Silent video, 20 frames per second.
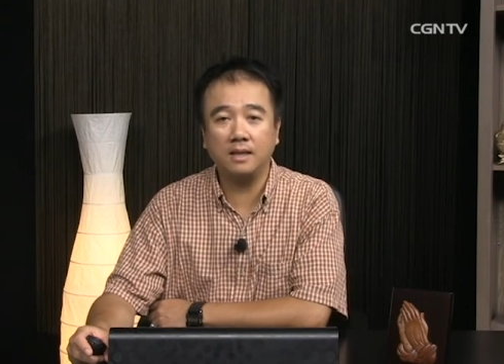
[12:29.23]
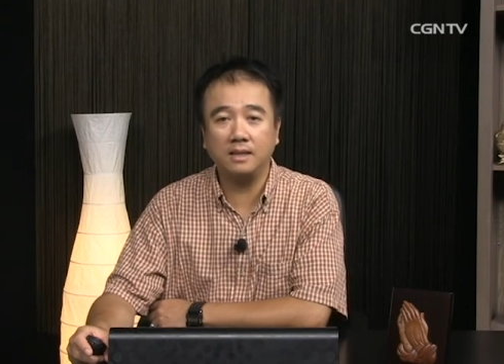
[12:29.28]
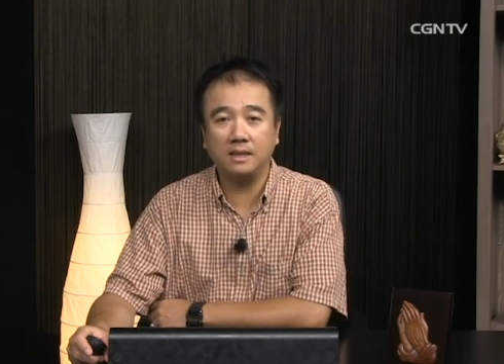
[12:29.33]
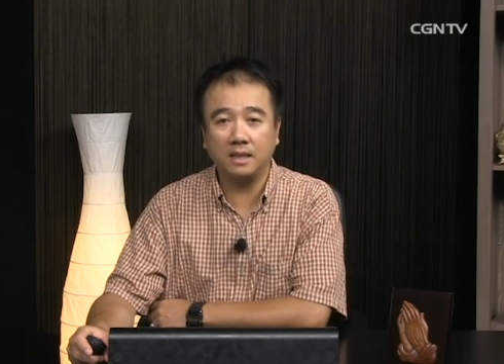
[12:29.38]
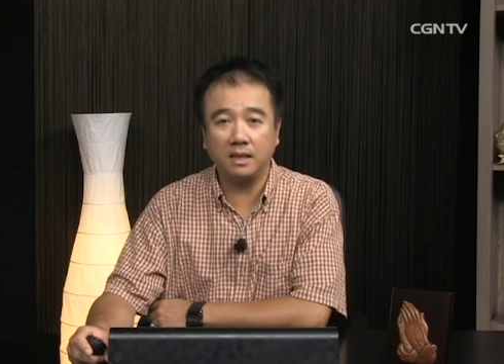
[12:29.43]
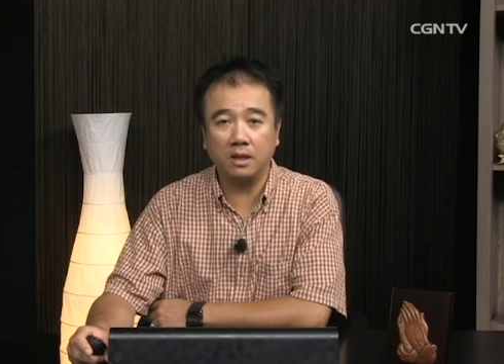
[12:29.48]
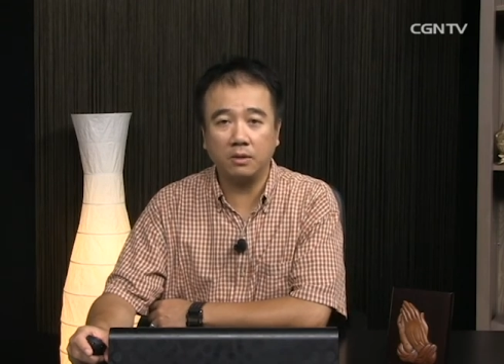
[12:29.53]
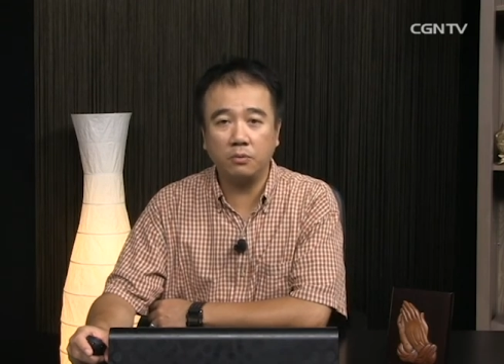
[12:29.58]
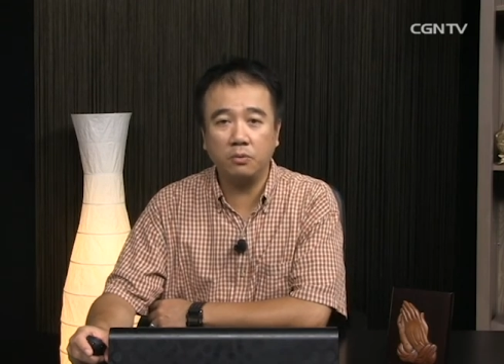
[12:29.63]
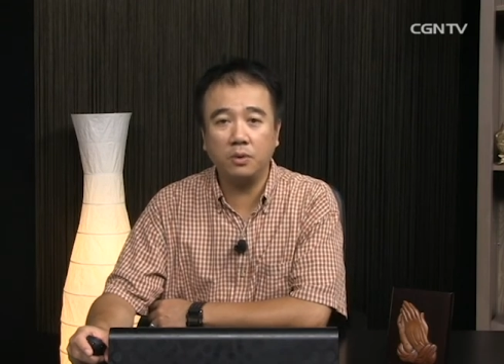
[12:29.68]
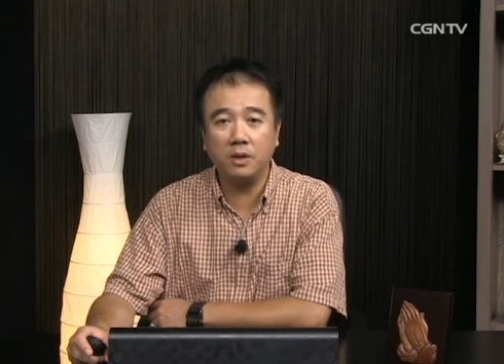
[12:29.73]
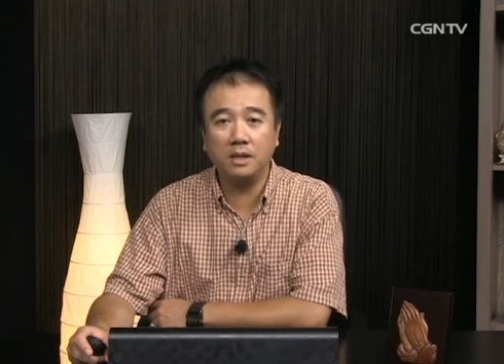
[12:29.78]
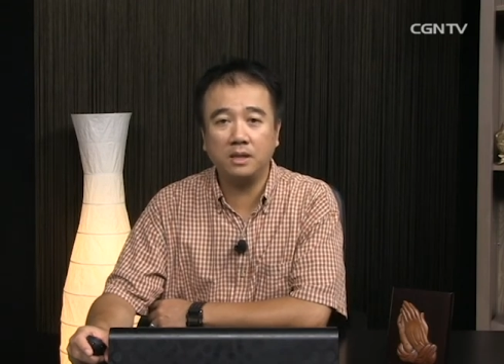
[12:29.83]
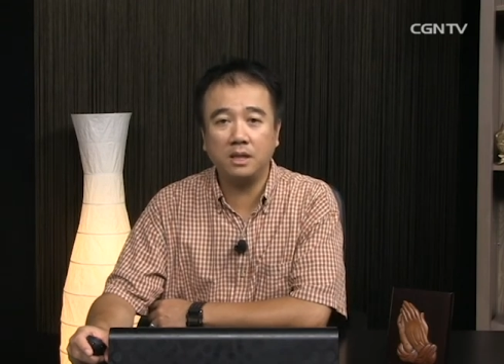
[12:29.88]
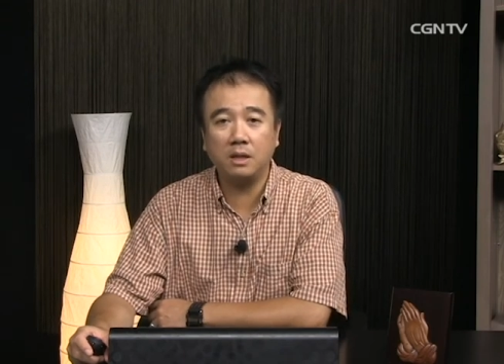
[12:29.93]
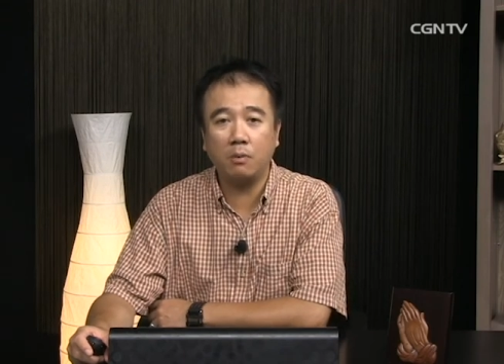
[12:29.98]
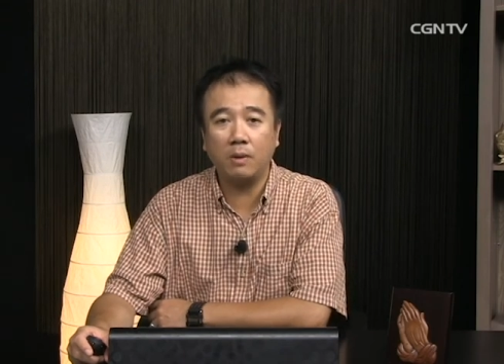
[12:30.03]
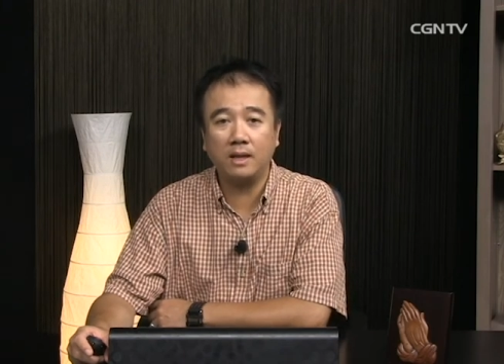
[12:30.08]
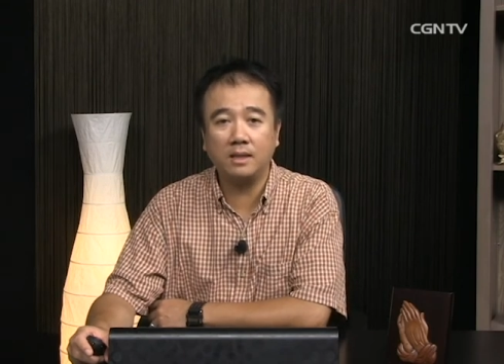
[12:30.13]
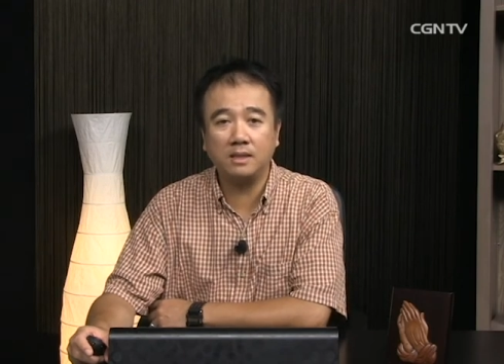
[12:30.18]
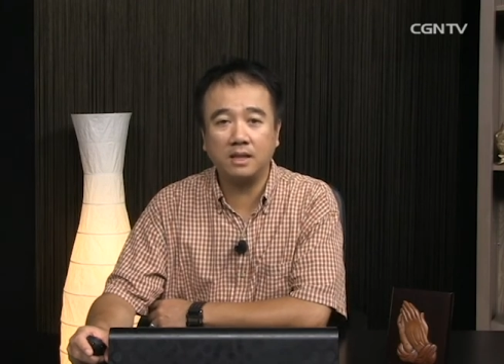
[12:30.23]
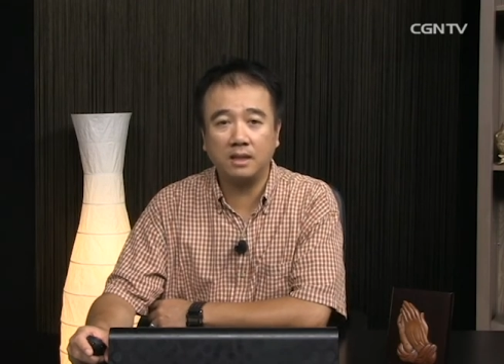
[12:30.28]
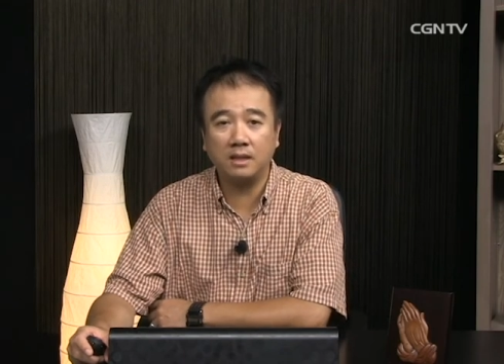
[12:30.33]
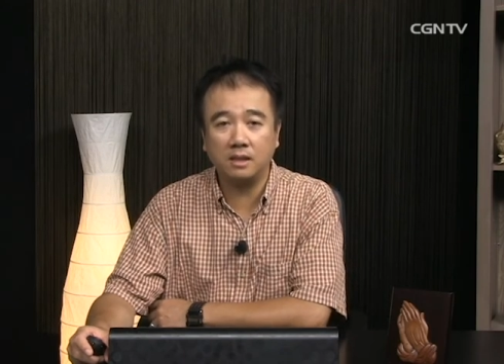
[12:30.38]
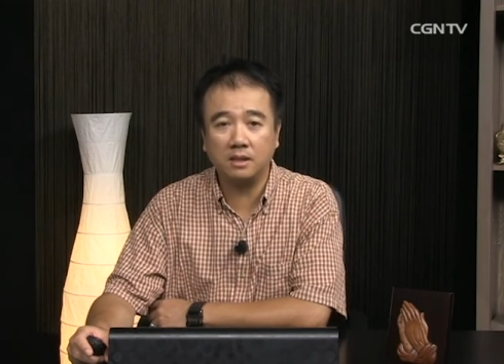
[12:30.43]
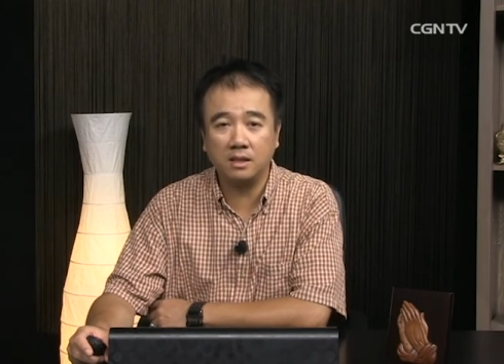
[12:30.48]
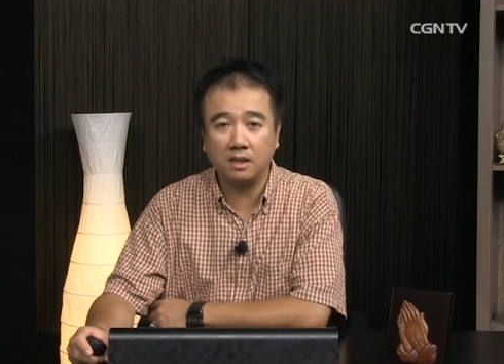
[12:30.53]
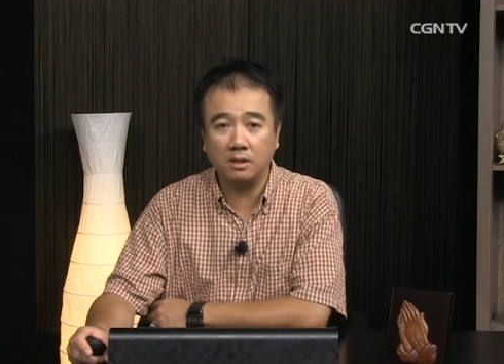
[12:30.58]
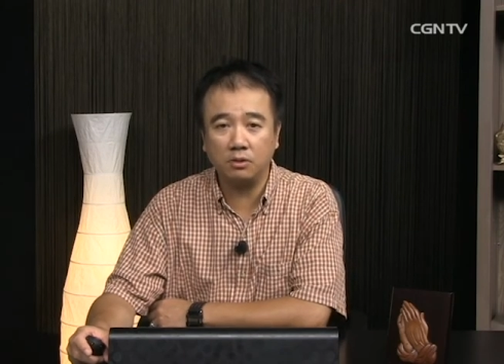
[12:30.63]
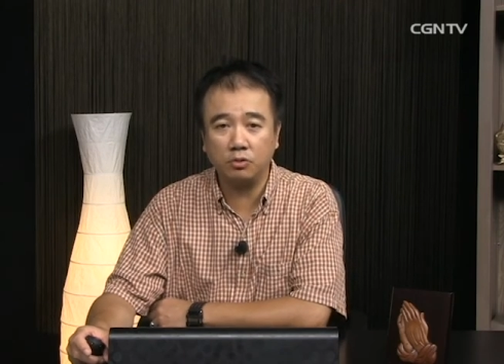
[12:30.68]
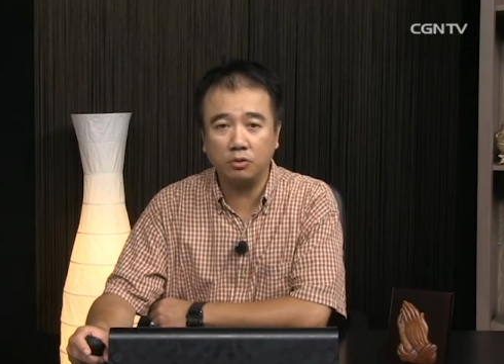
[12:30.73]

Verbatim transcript: 整个逾越节晚餐的程